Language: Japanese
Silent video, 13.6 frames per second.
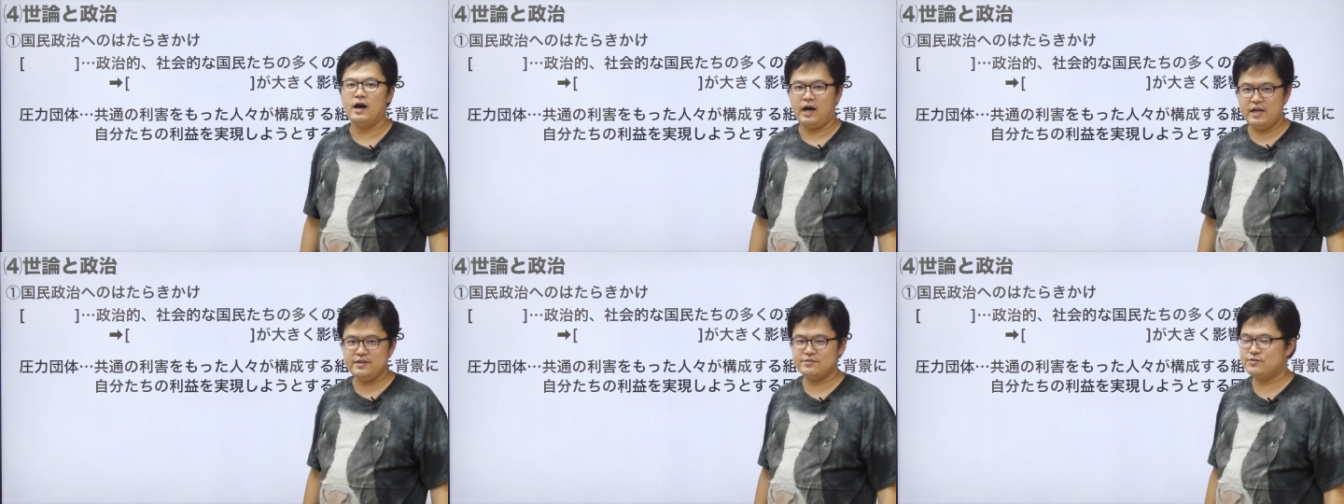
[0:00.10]

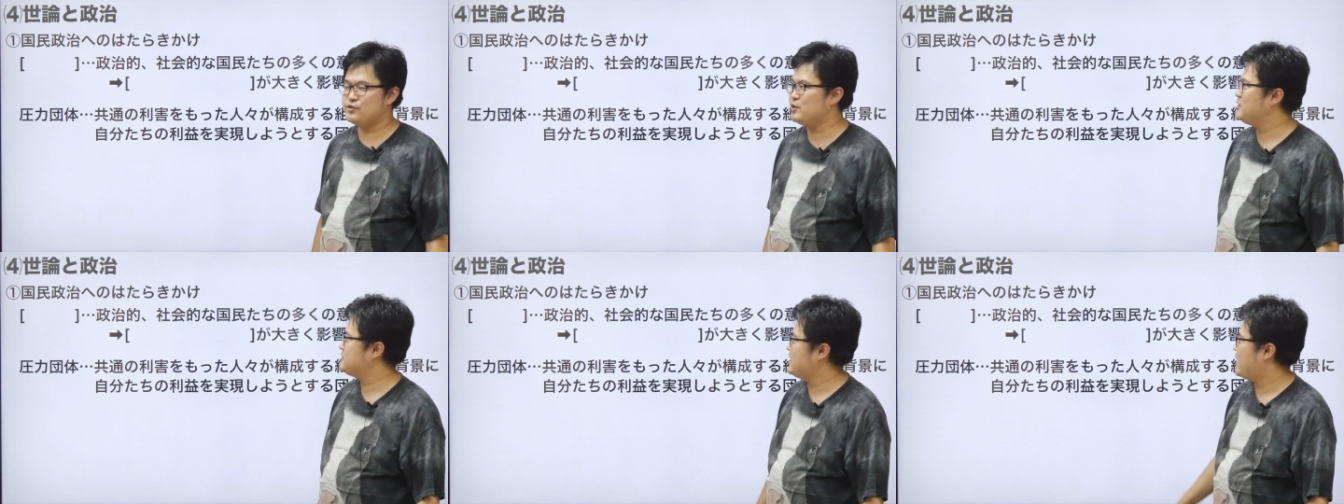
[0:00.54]
はい、続
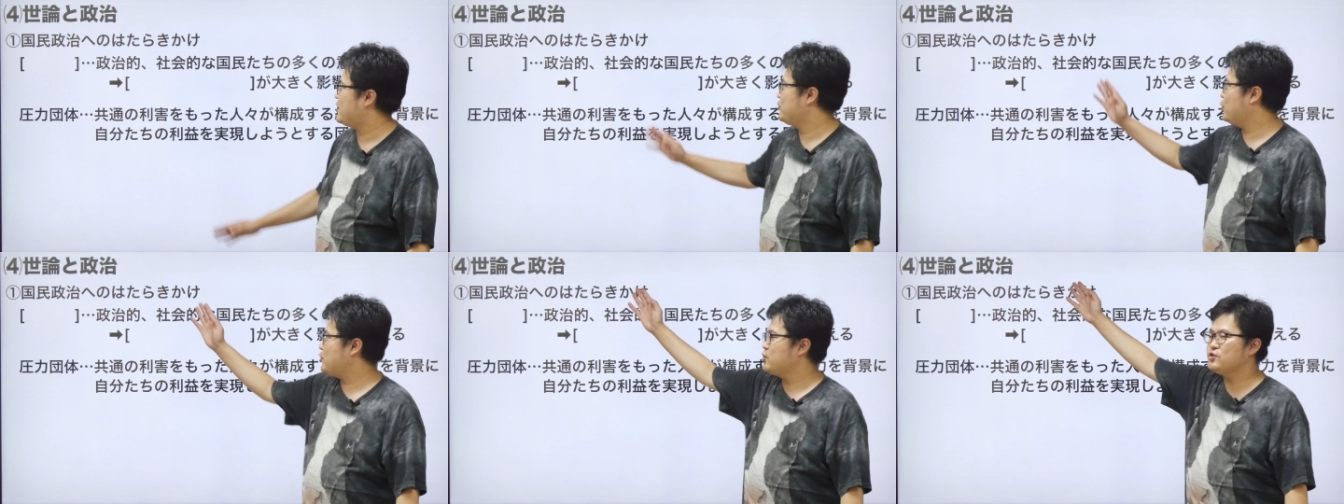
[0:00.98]
きまして、
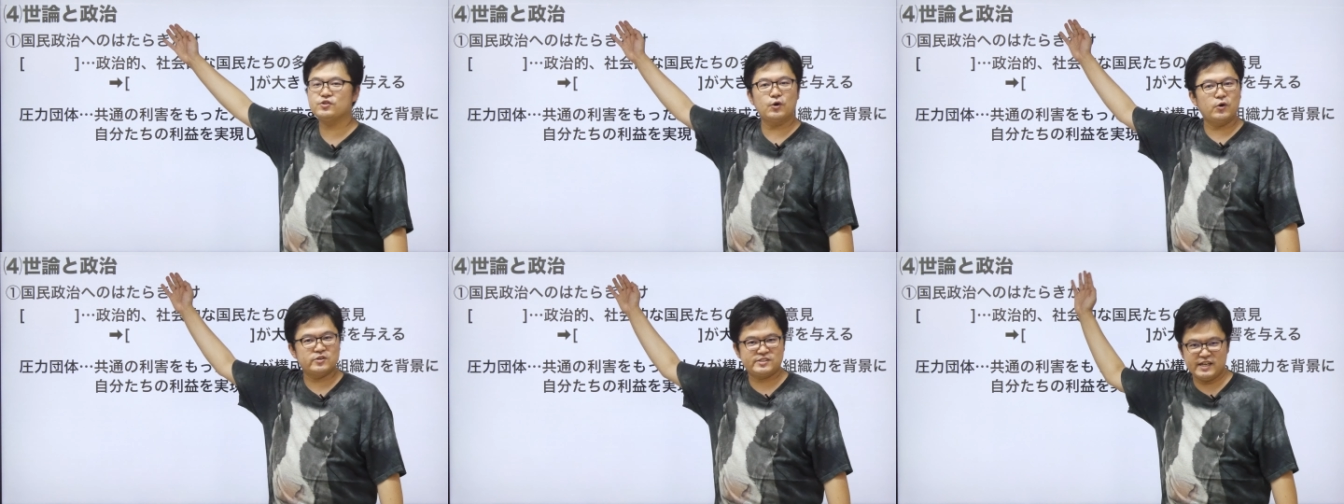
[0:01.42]
世論
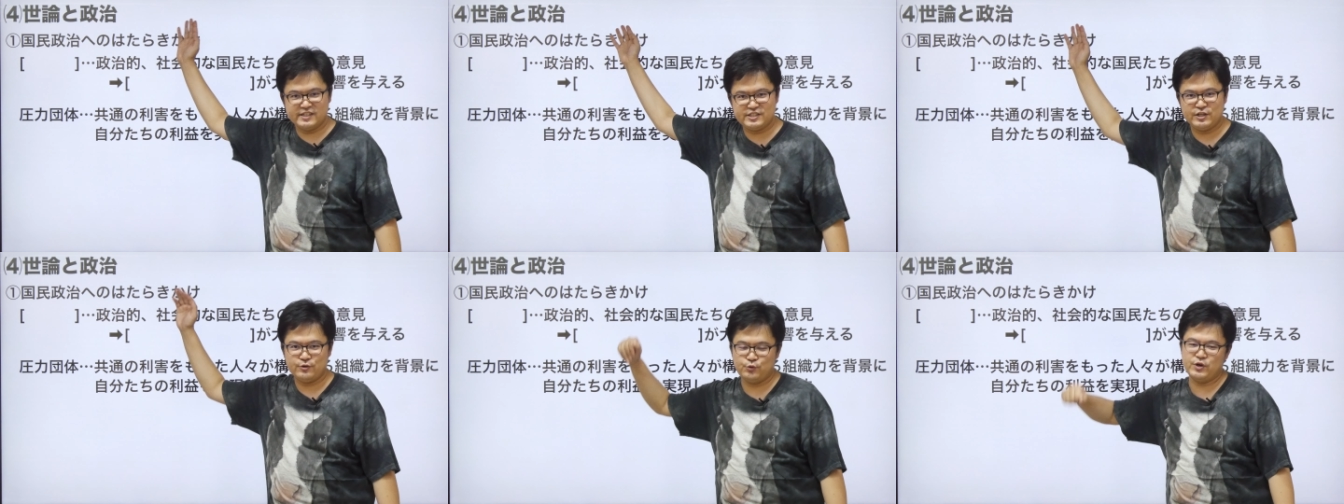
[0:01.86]
と政
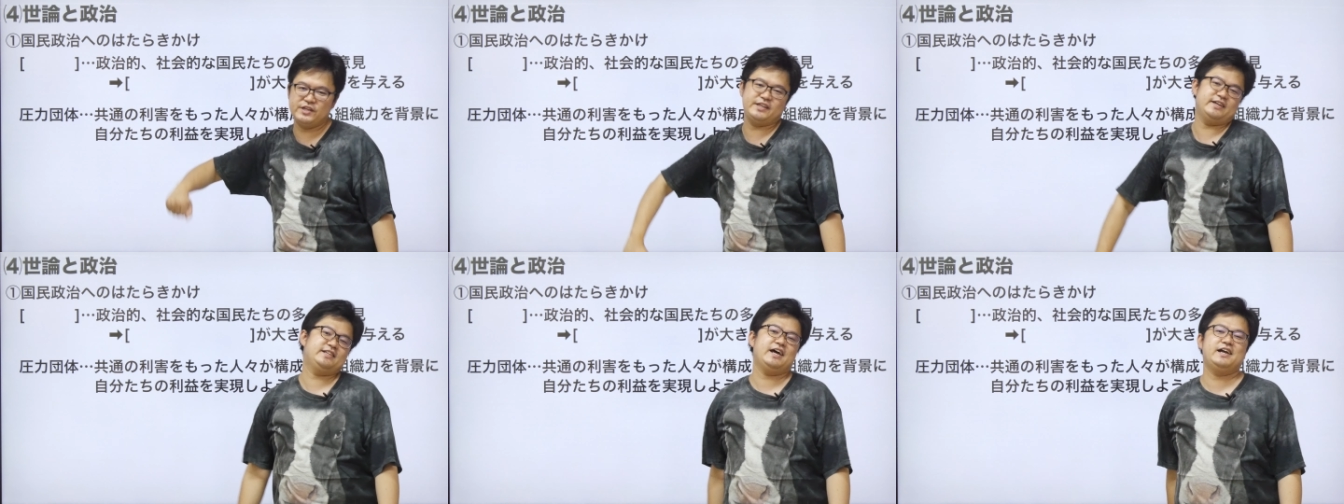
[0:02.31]
治、触れ
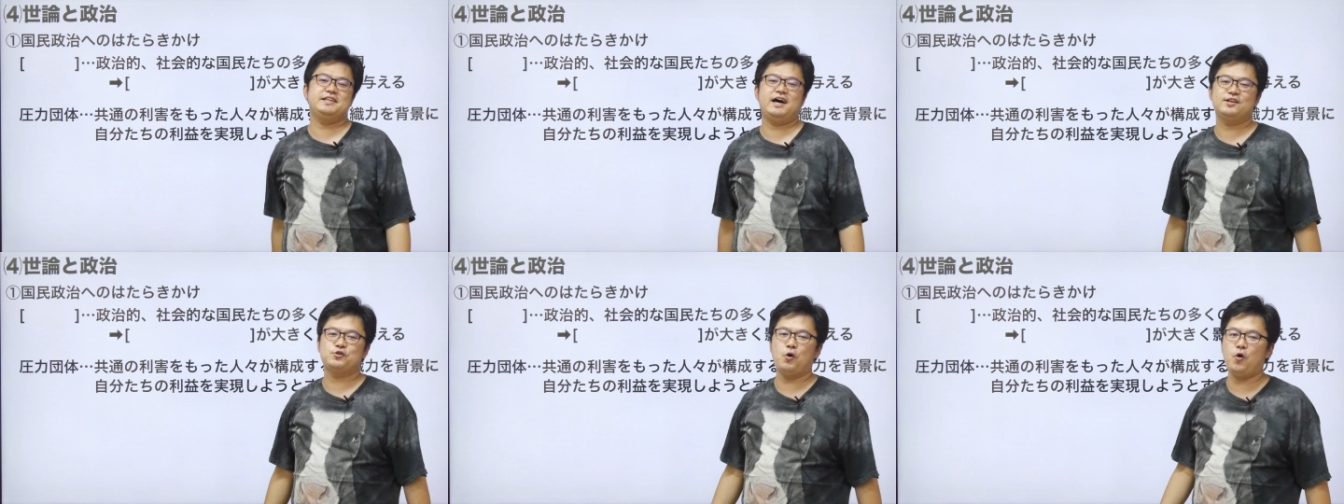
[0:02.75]
ていきたい
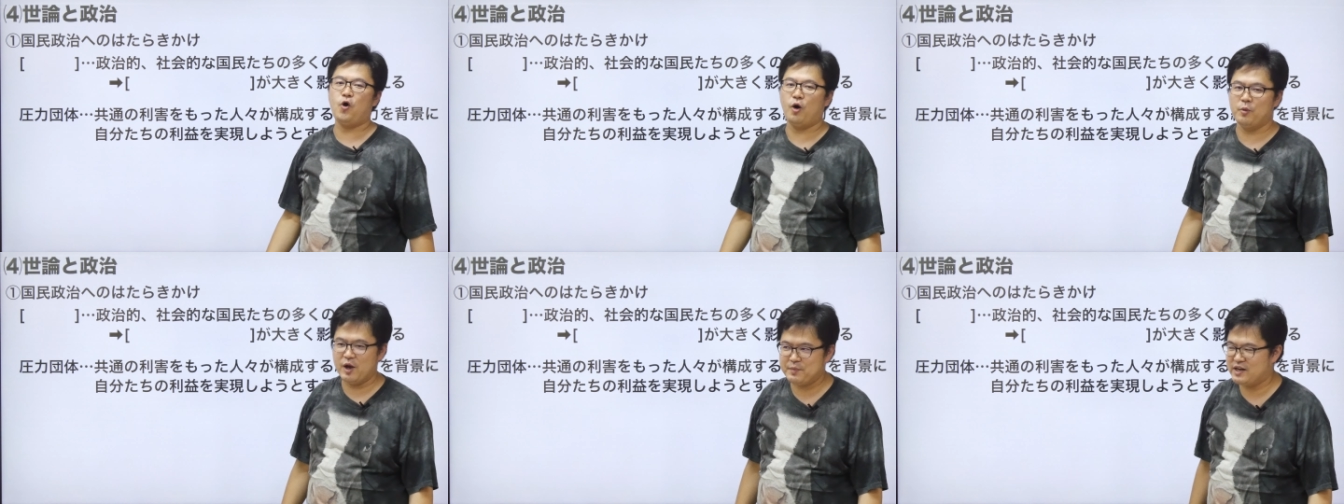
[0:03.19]
なと
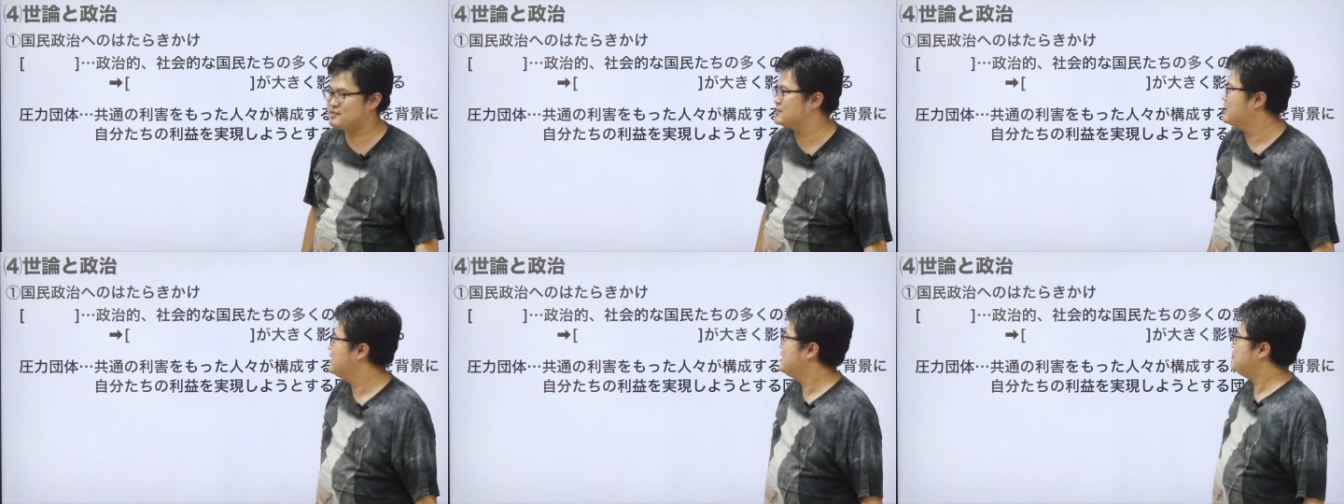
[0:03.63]
思います。